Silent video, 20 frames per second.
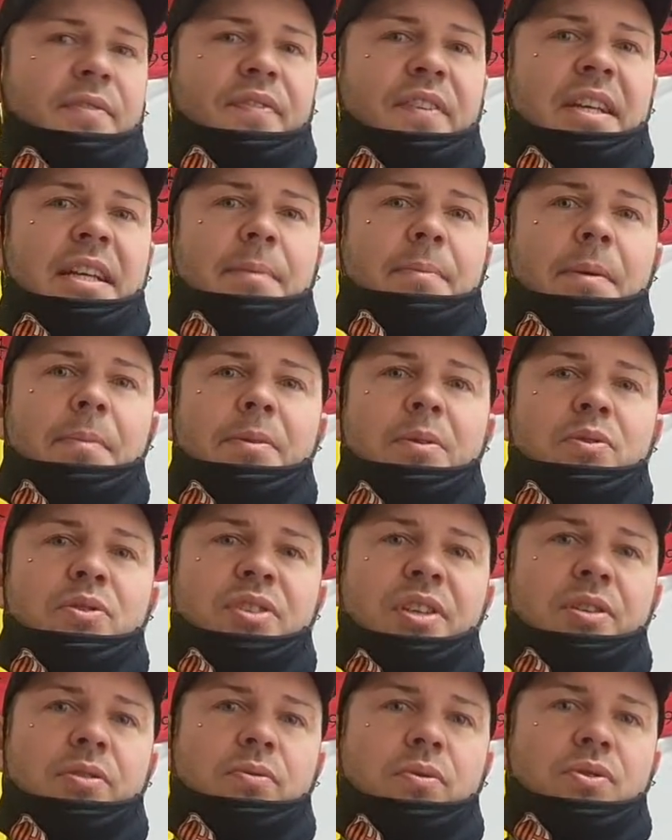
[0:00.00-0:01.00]
sfiga ma me lo
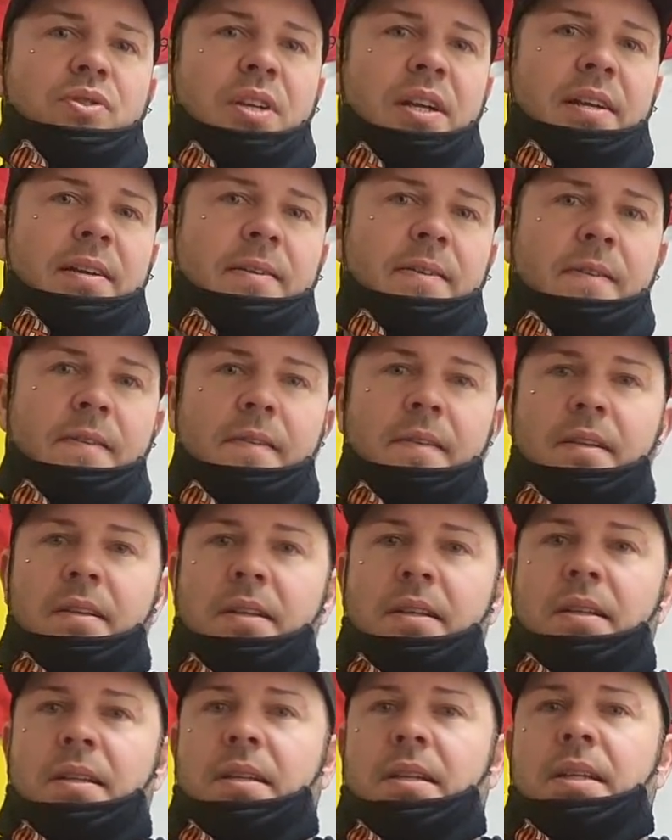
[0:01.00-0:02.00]
sento già.
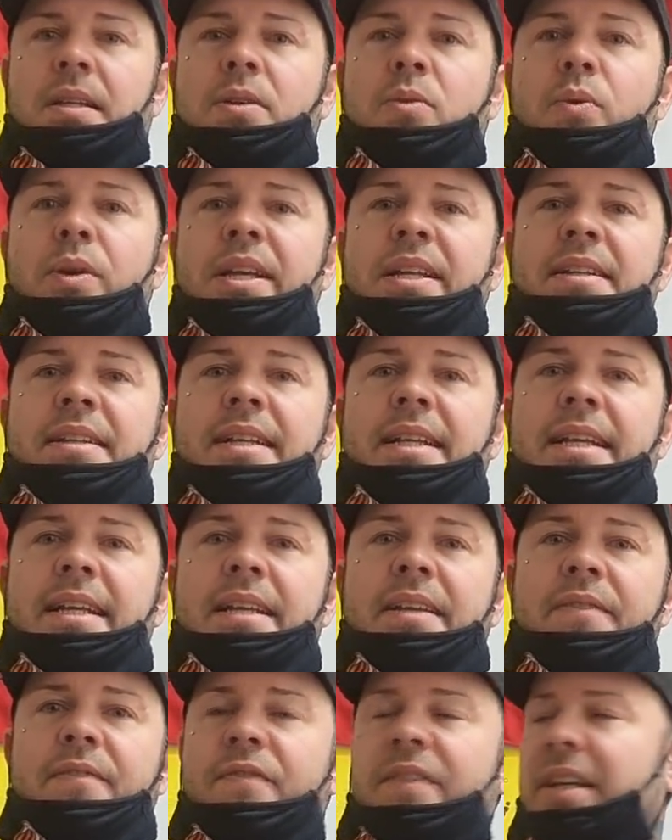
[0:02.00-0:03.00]

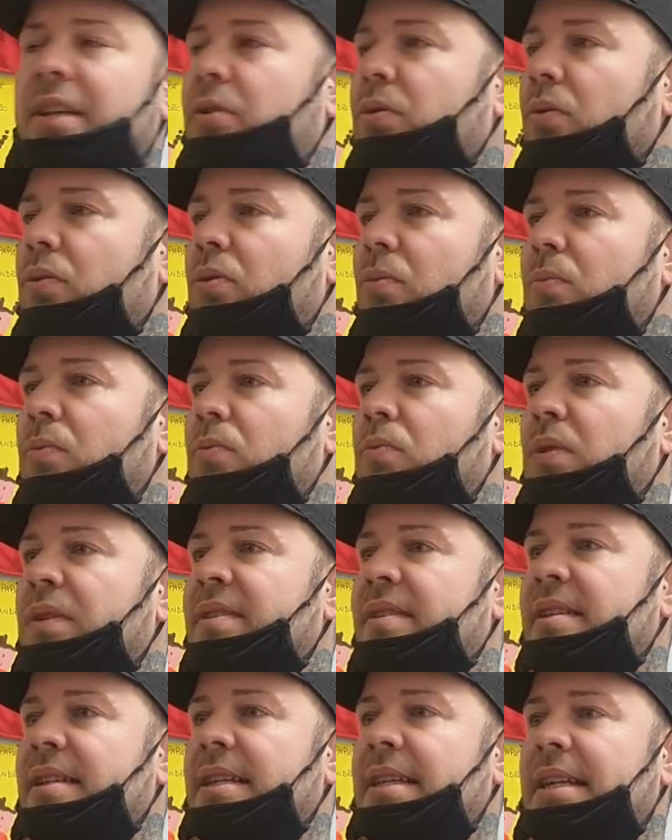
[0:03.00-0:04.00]
Quindi invito comunque
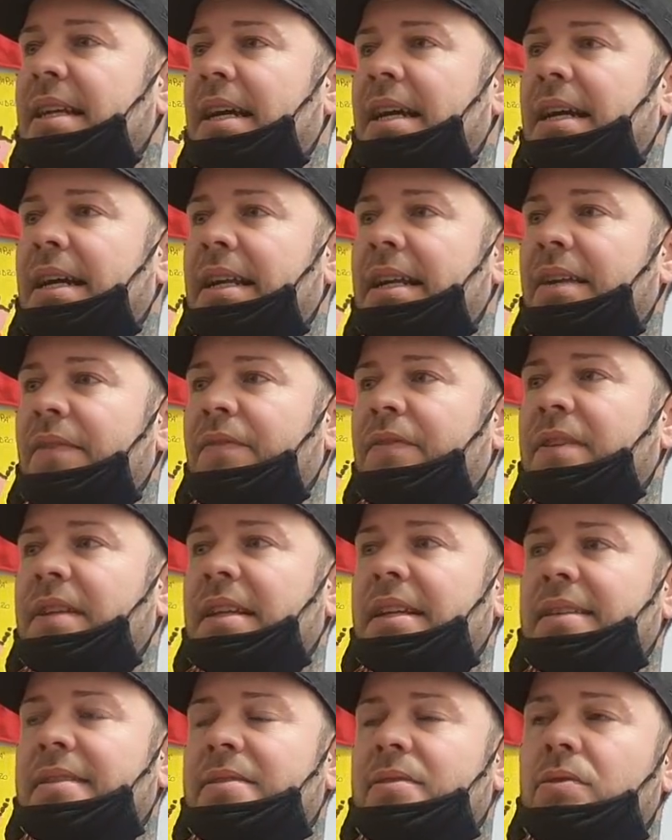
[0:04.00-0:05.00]
sia la
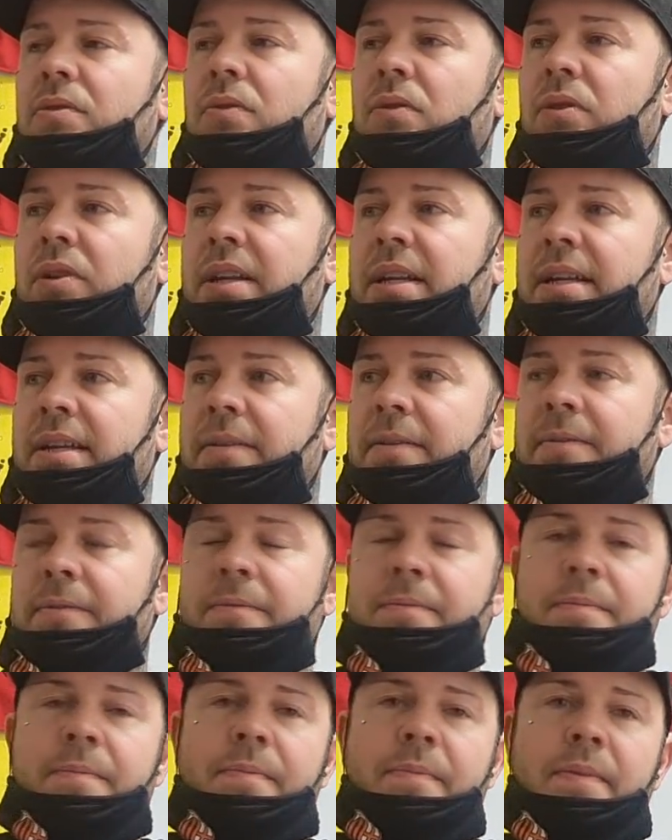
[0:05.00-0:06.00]
federazione
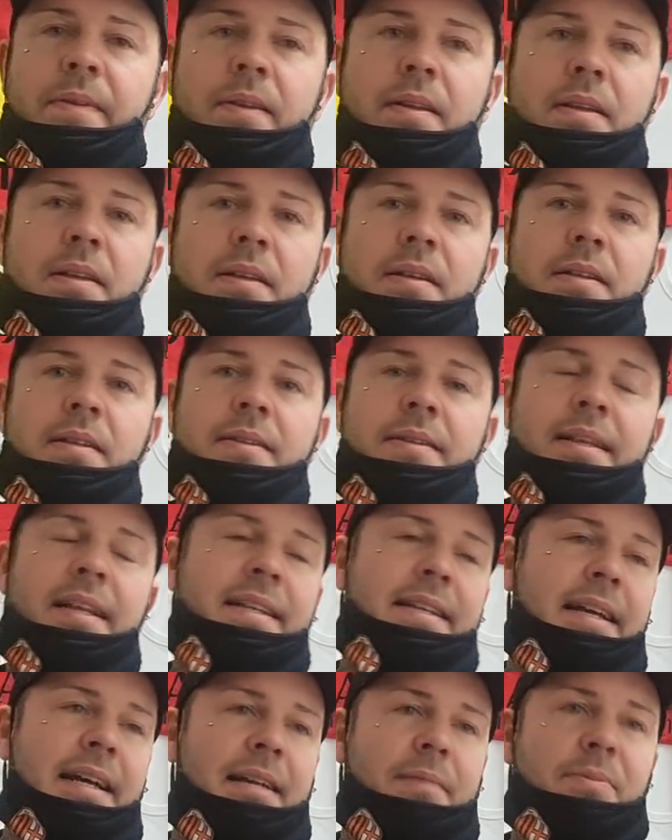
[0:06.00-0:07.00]

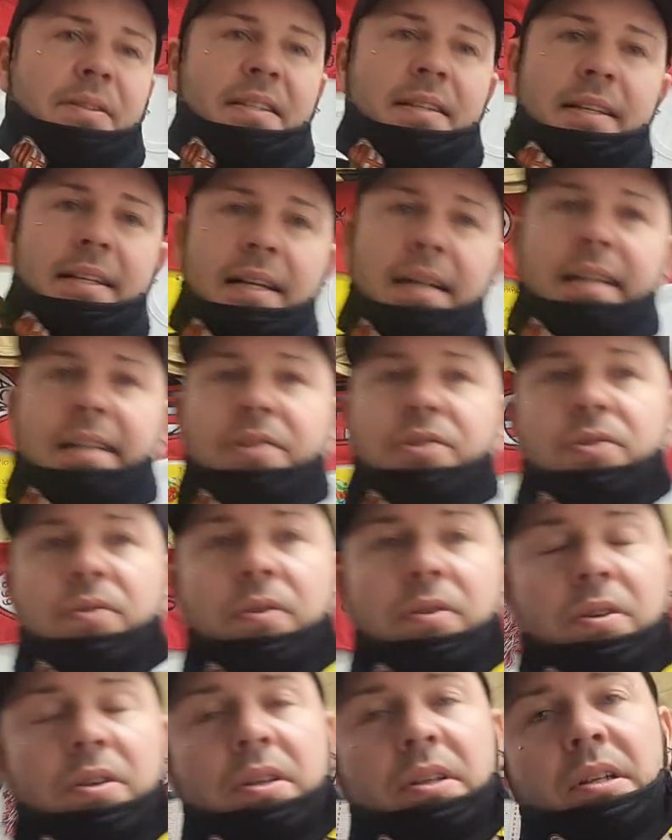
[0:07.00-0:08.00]
degli arbitri
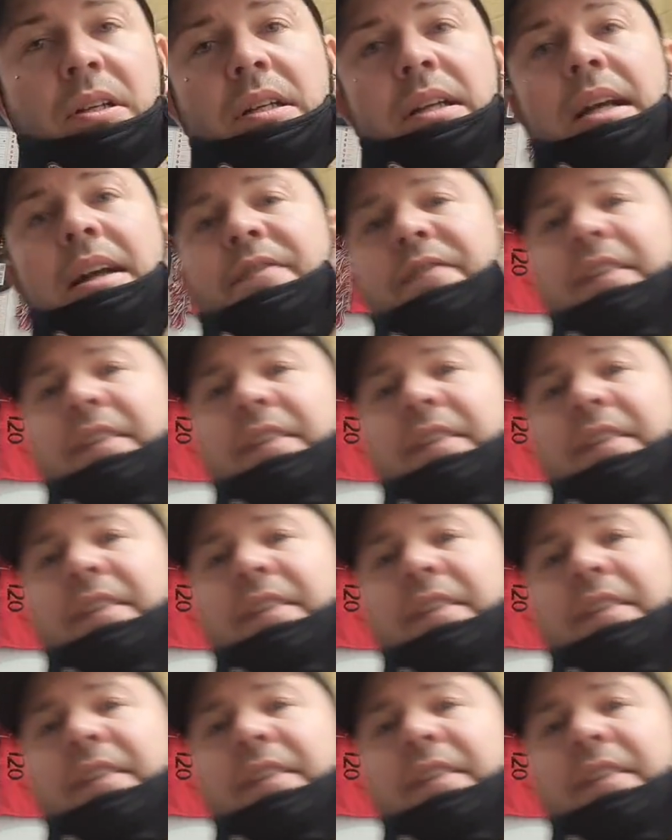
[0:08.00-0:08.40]
calcio a